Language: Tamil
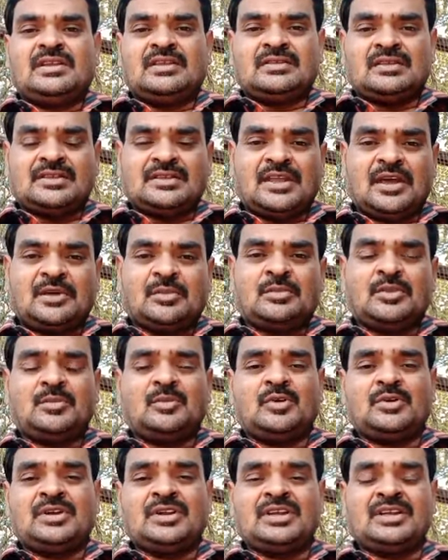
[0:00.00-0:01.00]
இந்த
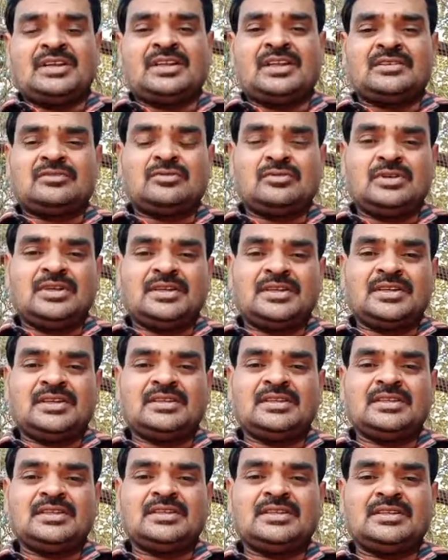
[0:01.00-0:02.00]
தர்மம் ஒன்றுக்கு என்ன
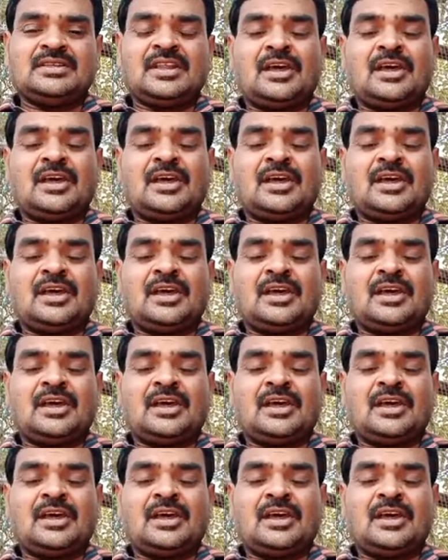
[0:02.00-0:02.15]
சொல்லியிருக்குது